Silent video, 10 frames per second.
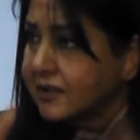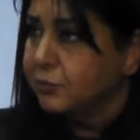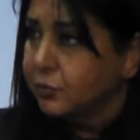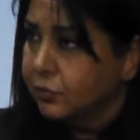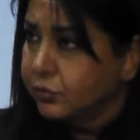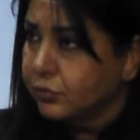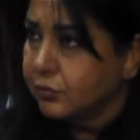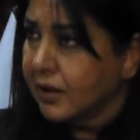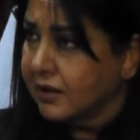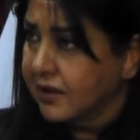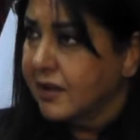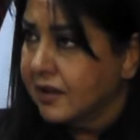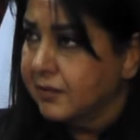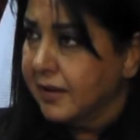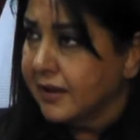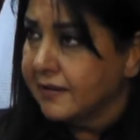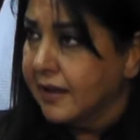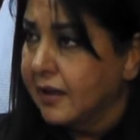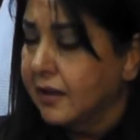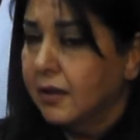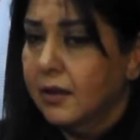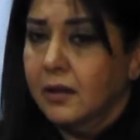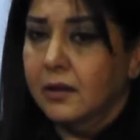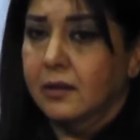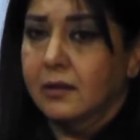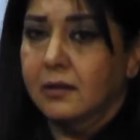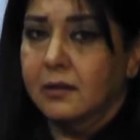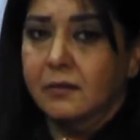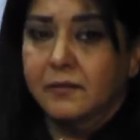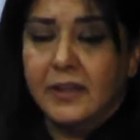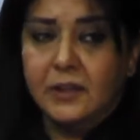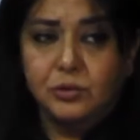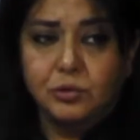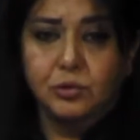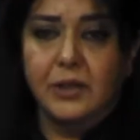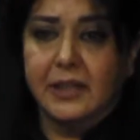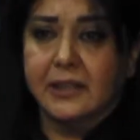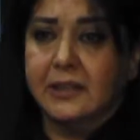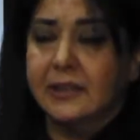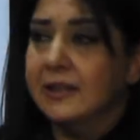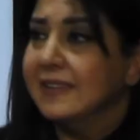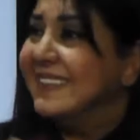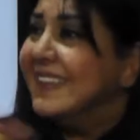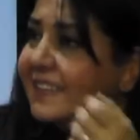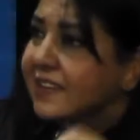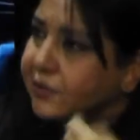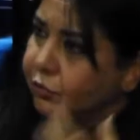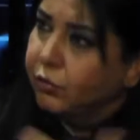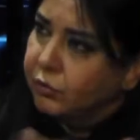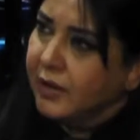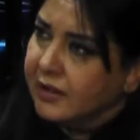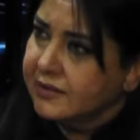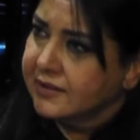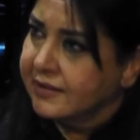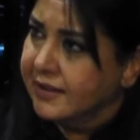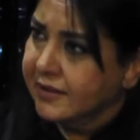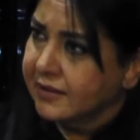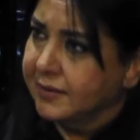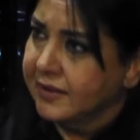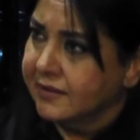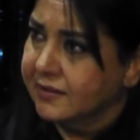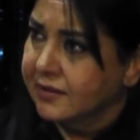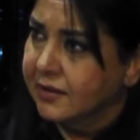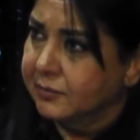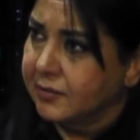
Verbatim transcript: bulundurmak gerekmekte e, ve sürekli tetikte olmak gerekmekte değil mi?